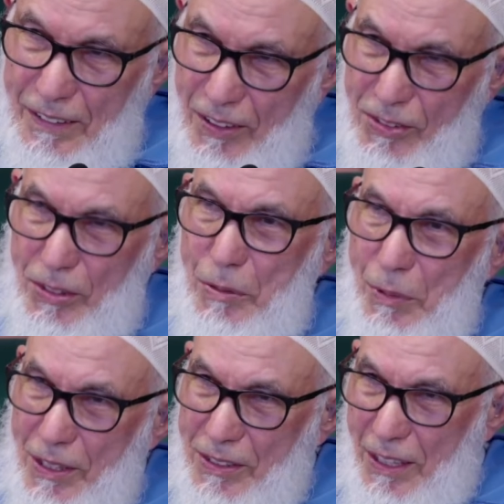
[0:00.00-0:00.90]

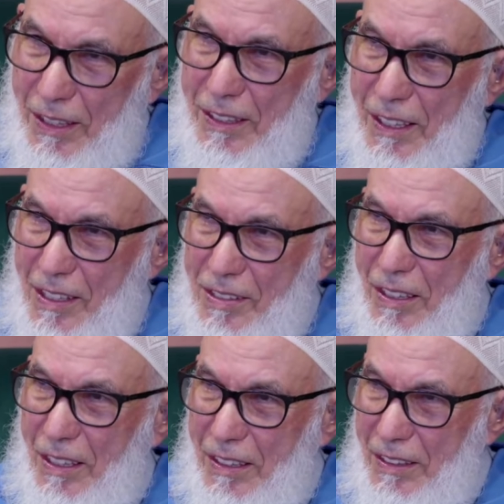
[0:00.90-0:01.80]
تقسيم أرزاق
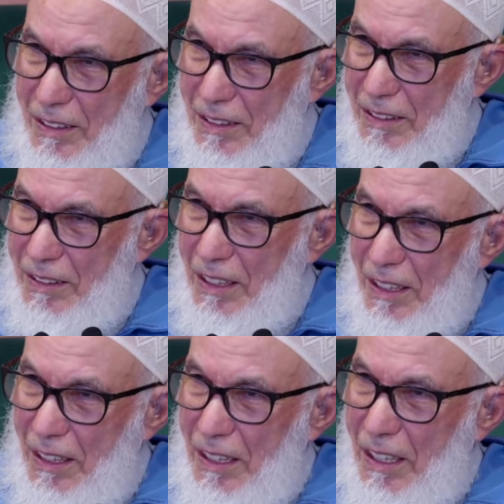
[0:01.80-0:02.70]
الناس على
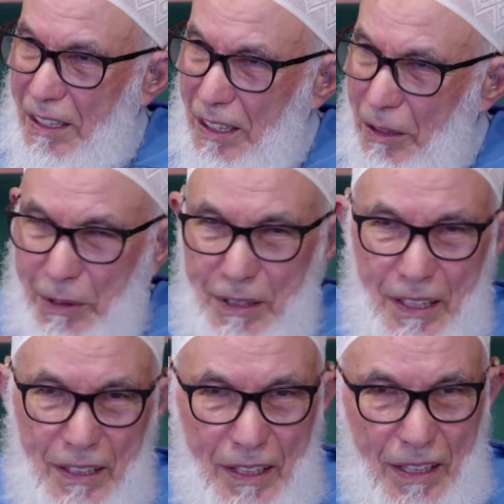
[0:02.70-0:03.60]
على عباد
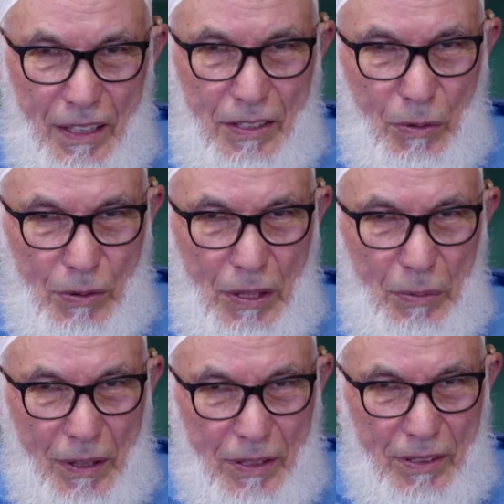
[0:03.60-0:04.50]
الله تعالى عز
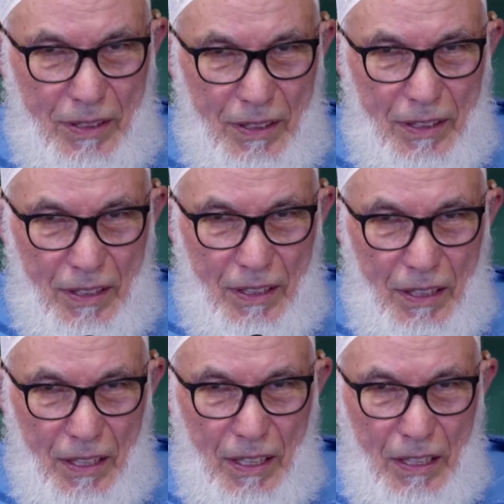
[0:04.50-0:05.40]
وجل بالقسط
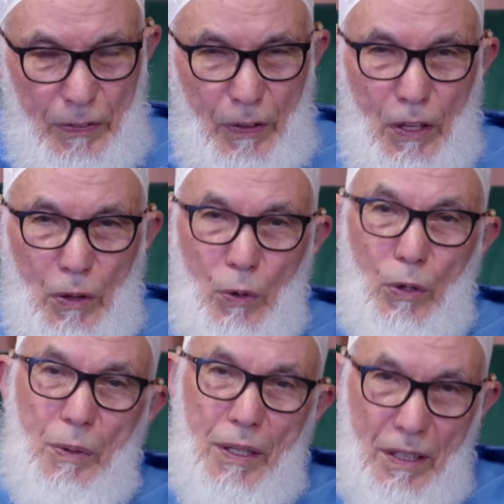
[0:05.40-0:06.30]
رفع
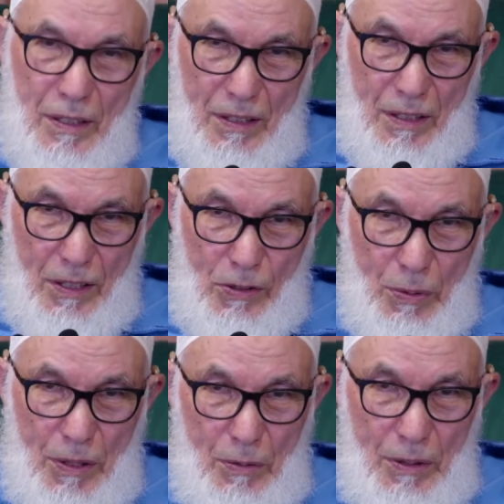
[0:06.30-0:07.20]
الظلم عن خلق الله
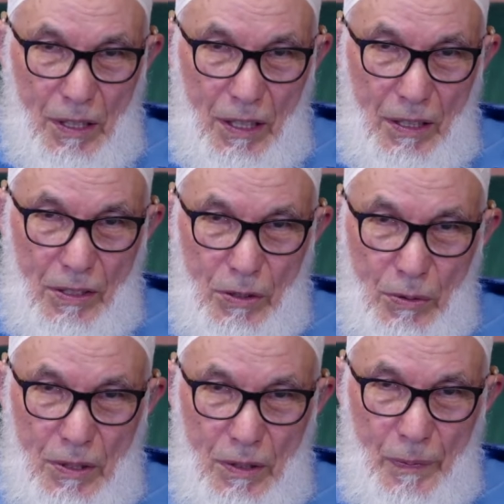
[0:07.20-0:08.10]
سبحانه وتعالى عز
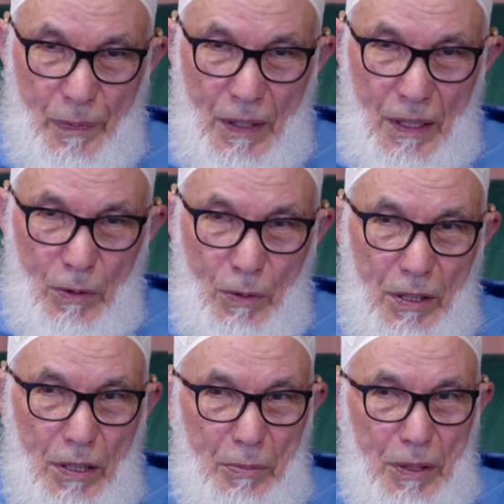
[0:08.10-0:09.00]
وجل
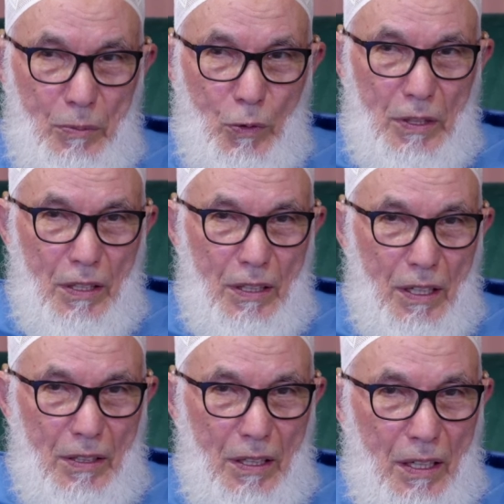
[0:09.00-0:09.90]
وهذا من
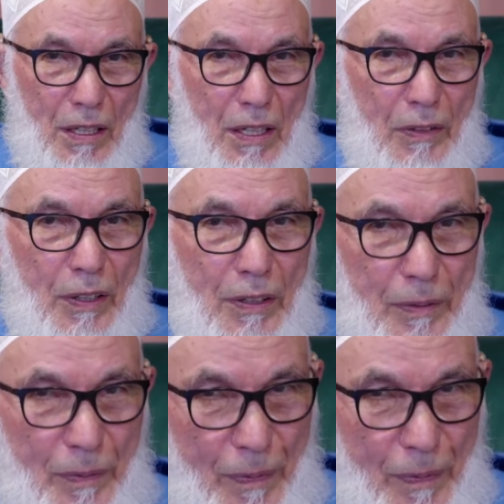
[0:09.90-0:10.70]
مقتضيات الخلافة